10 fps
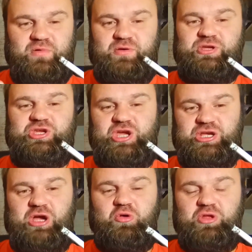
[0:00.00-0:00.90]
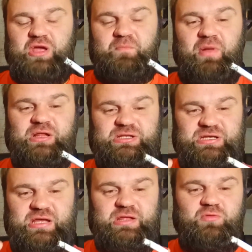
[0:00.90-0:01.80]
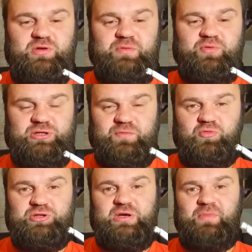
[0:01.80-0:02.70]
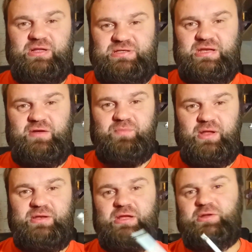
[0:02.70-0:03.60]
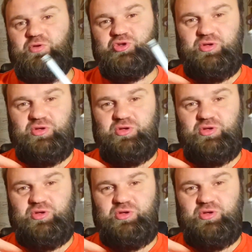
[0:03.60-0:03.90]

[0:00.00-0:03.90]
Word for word: есть какой-то обалденный у них после обалденное в плане не от того, что